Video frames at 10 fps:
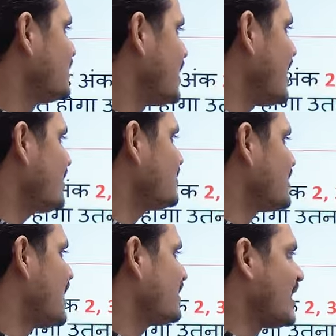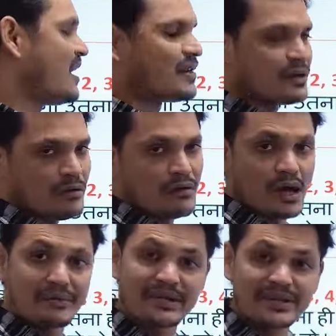चार सात आठ नौ
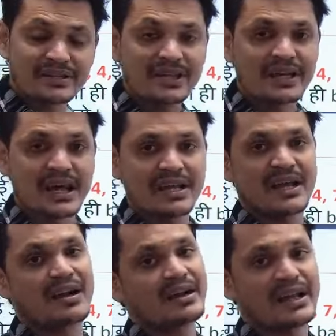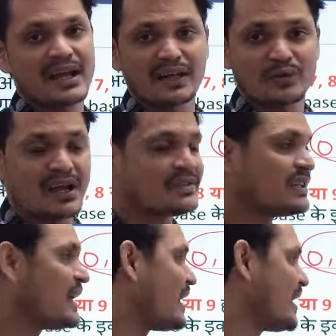अब ये संख्या या अंक रहेगा तो
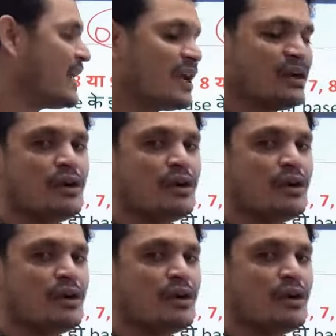कैसे निकालेंगे